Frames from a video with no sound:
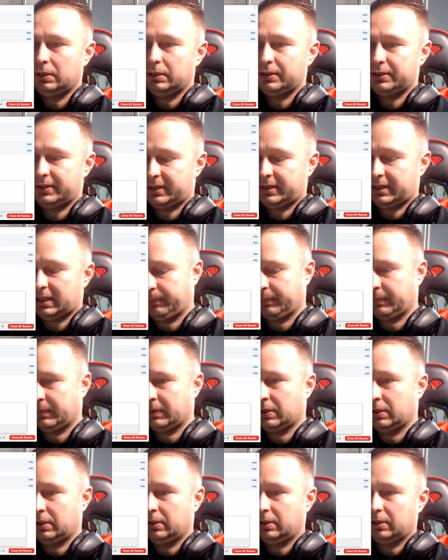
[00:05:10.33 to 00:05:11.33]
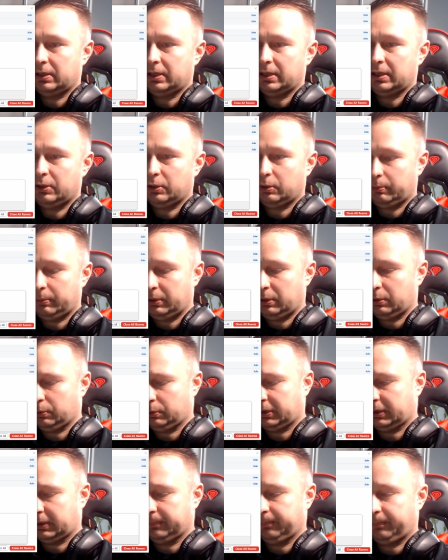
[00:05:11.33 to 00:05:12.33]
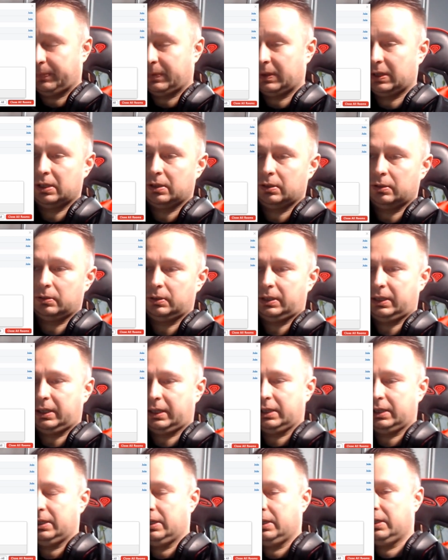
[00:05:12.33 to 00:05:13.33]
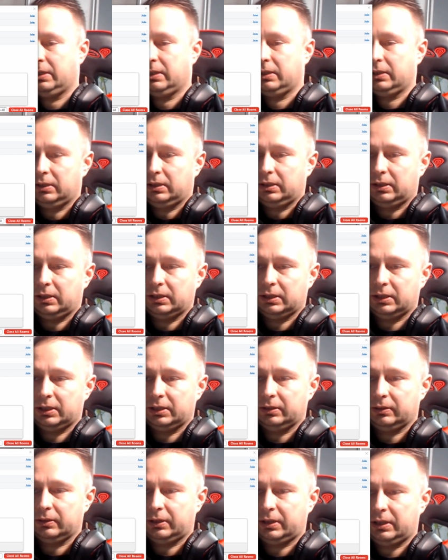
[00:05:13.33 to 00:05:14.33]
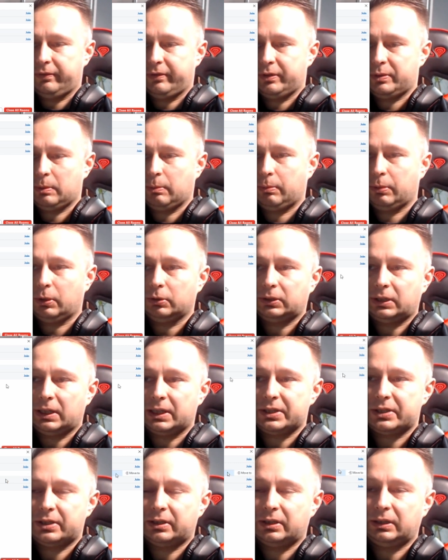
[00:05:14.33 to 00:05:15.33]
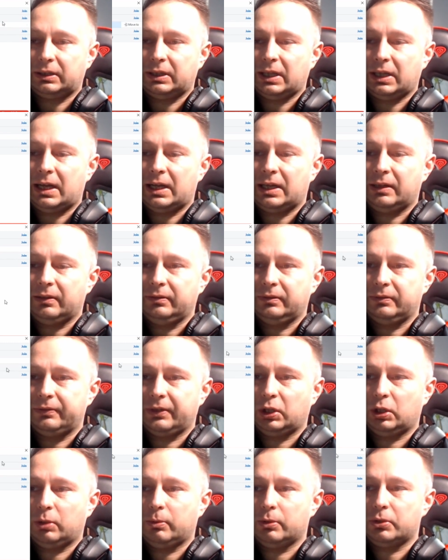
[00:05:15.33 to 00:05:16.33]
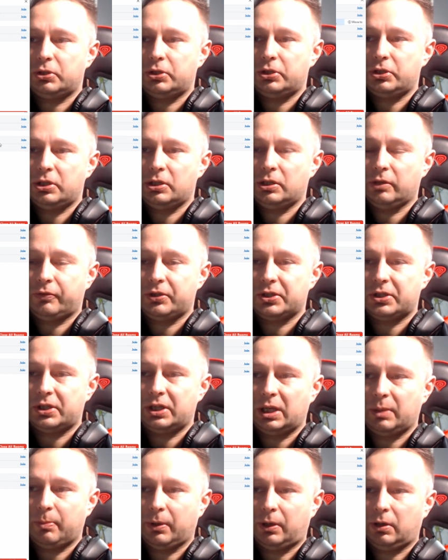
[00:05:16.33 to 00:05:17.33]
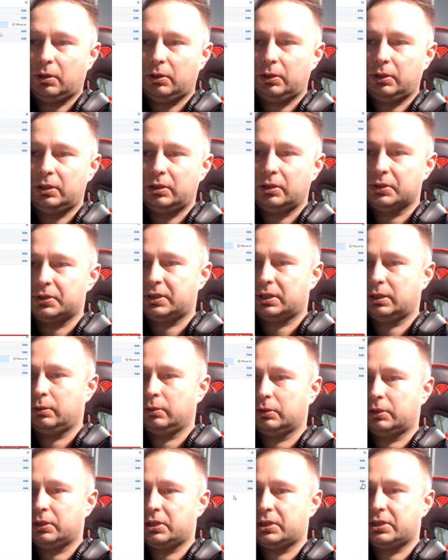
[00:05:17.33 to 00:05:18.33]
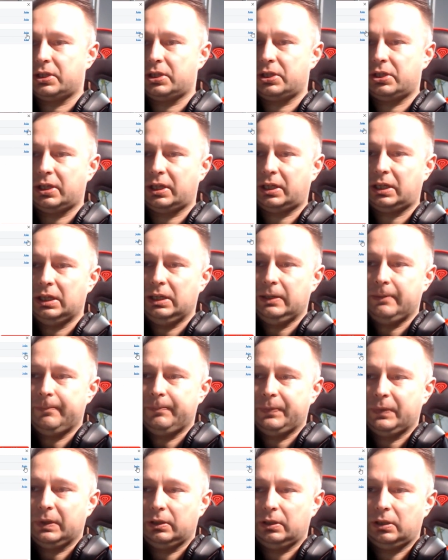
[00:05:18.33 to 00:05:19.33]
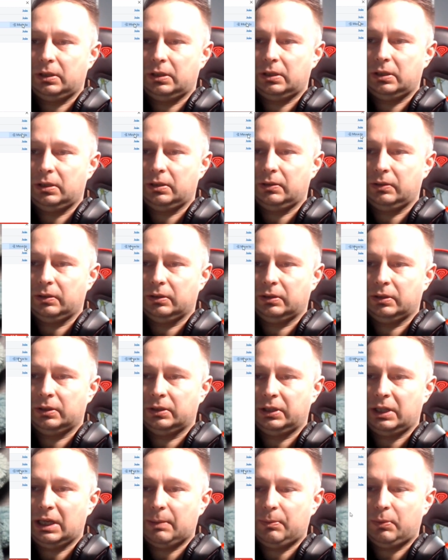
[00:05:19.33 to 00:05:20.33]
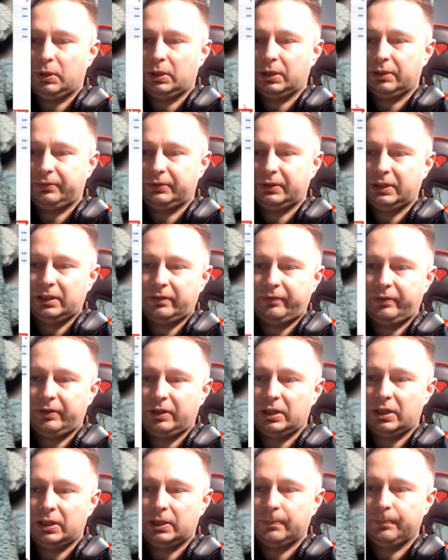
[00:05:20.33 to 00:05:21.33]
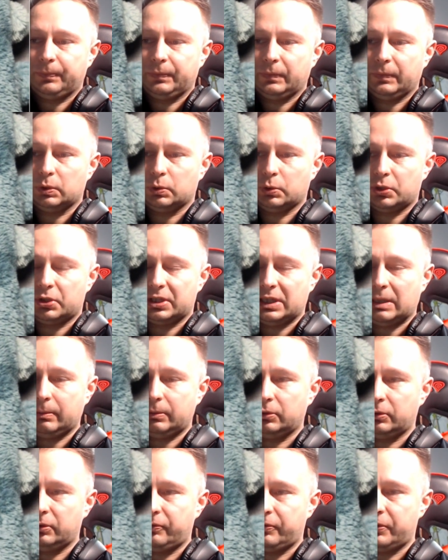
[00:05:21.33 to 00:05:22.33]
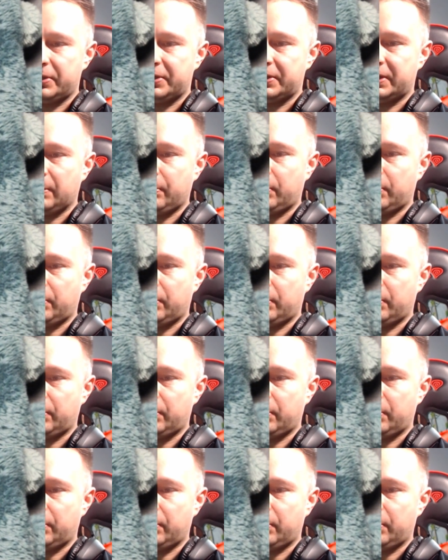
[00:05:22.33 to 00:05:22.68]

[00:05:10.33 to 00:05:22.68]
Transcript: za jedną minutę. Ok. E, kiedy wezmę broadcast, ta wiadomość idzie do wszystkich pokoi, dostał ją też Zyziek i ja mogę w tej chwili już zamknąć wszystkie